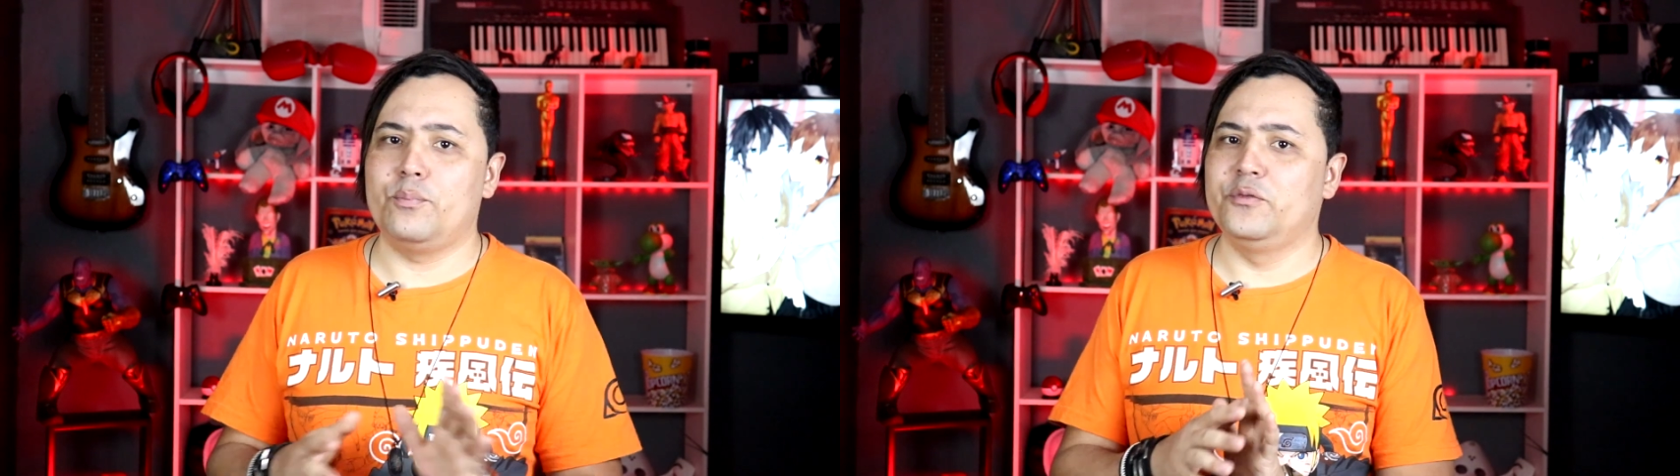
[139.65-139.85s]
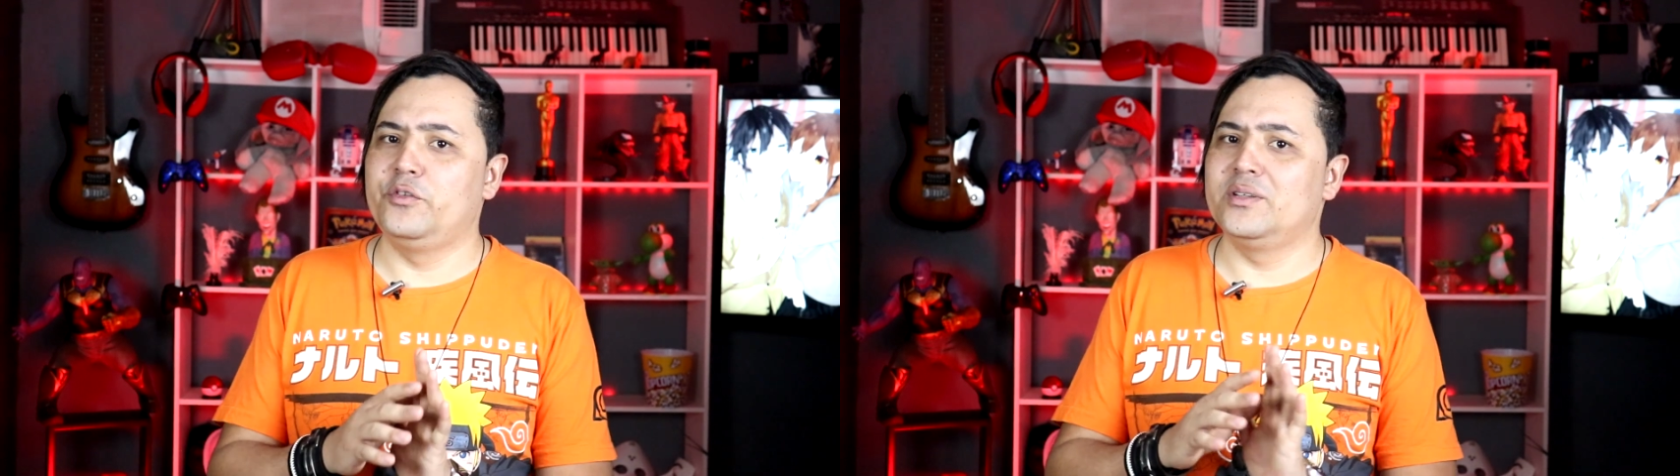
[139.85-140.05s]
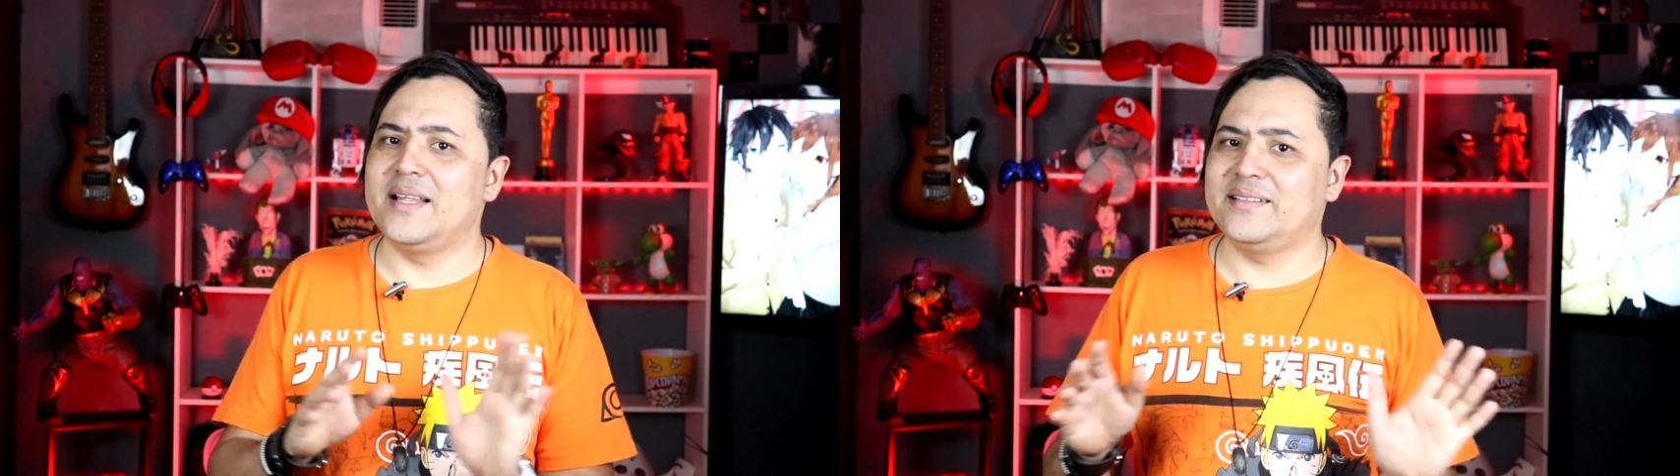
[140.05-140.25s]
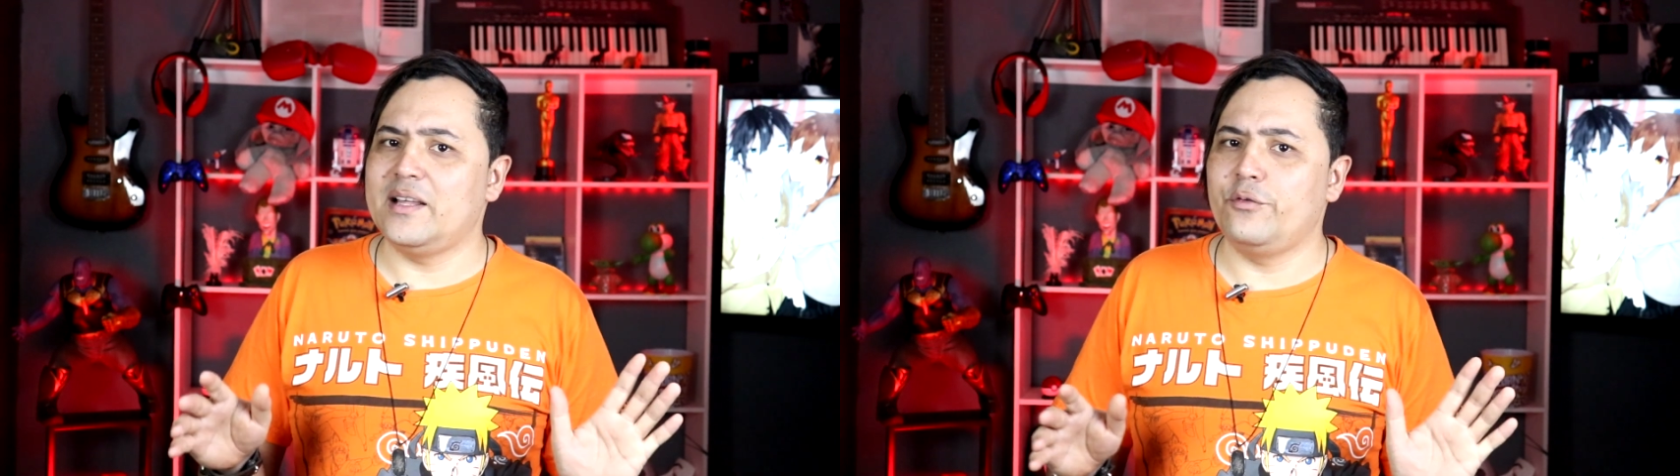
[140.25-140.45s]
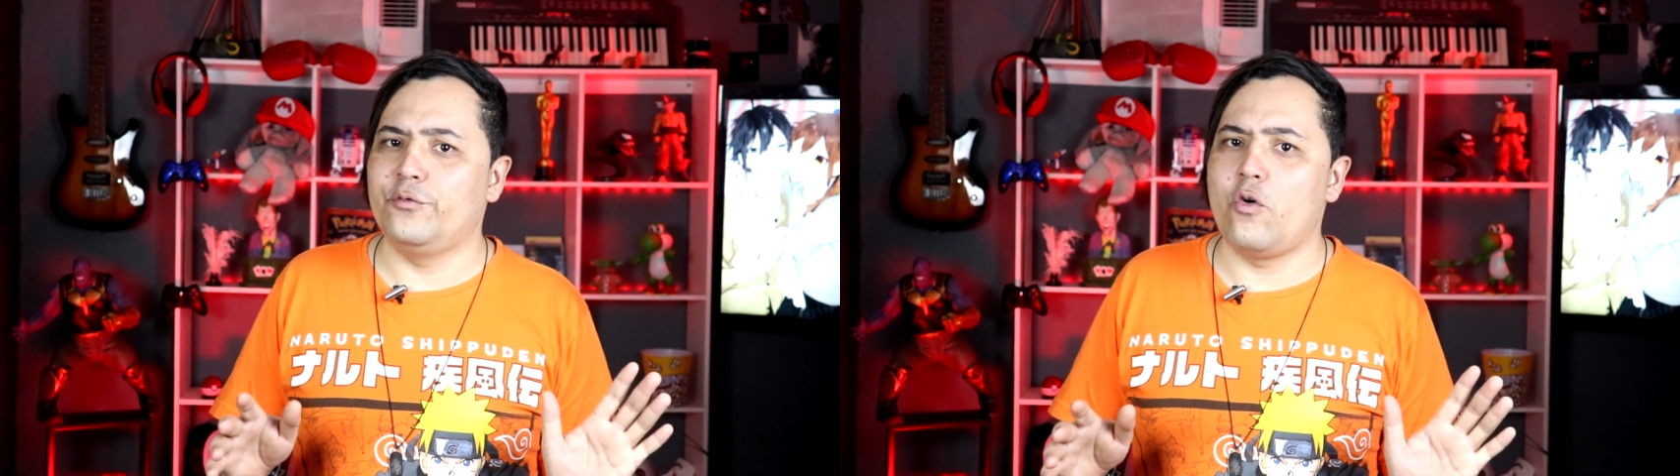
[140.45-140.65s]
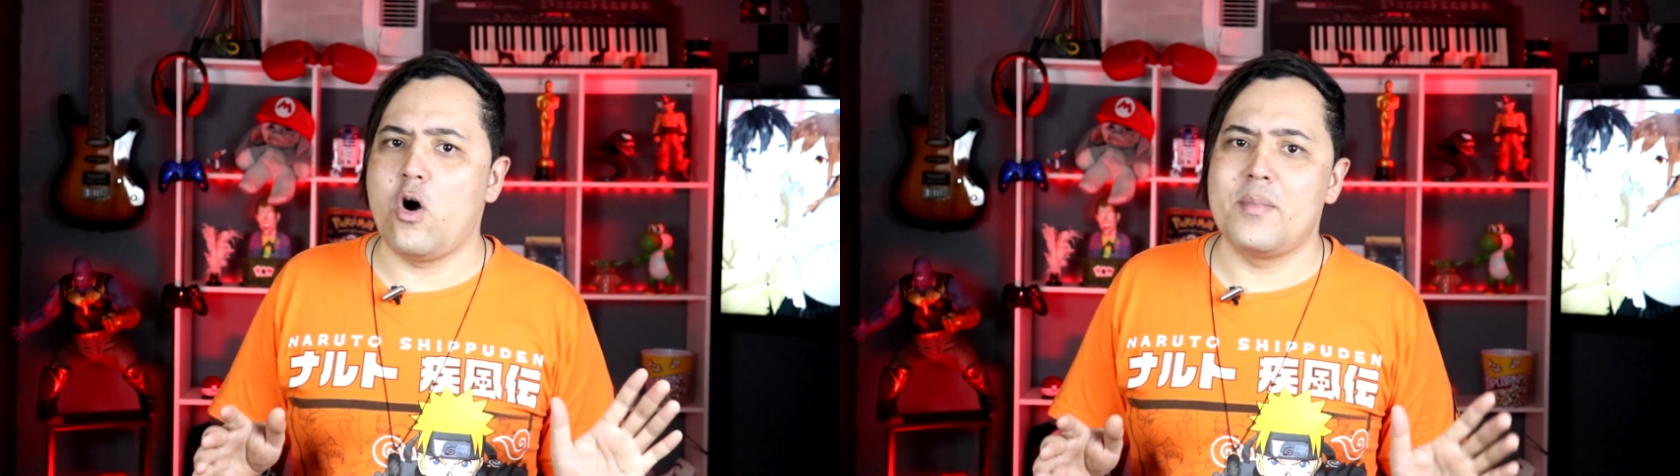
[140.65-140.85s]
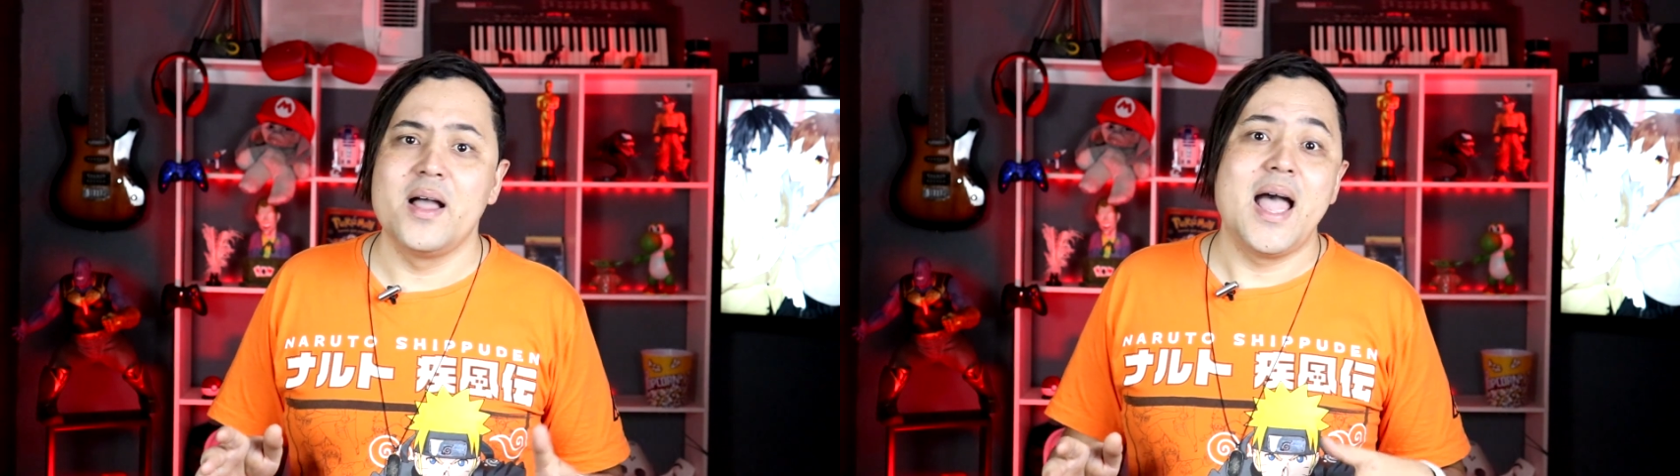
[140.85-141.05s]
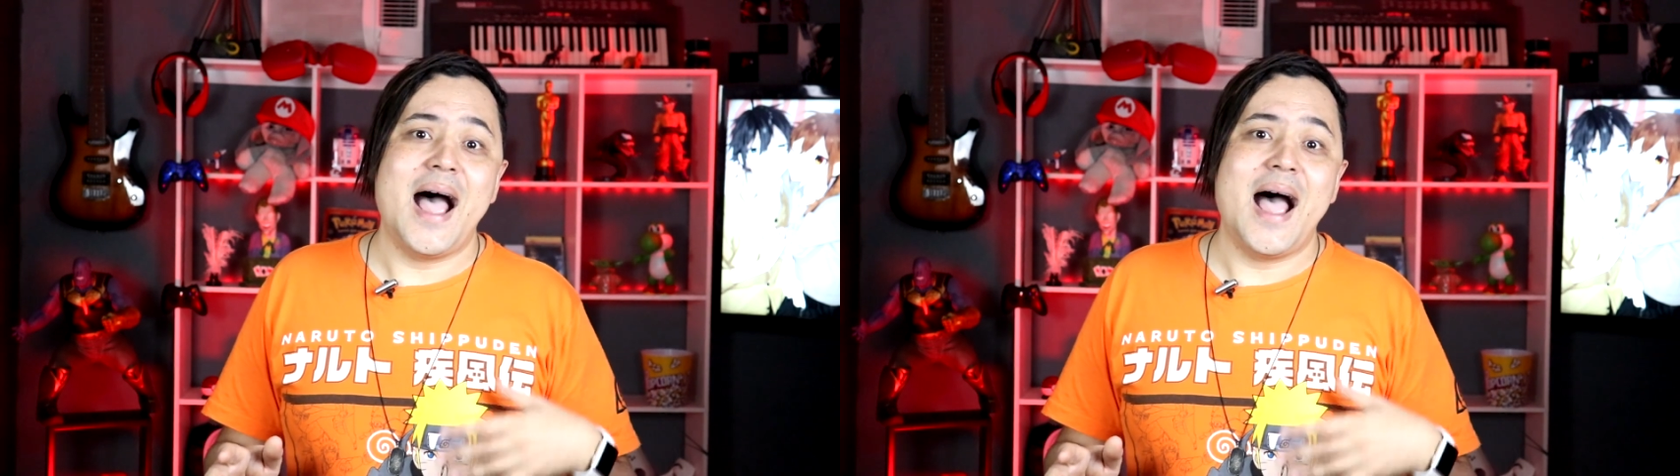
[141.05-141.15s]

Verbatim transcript: Eu prefiro dessa forma.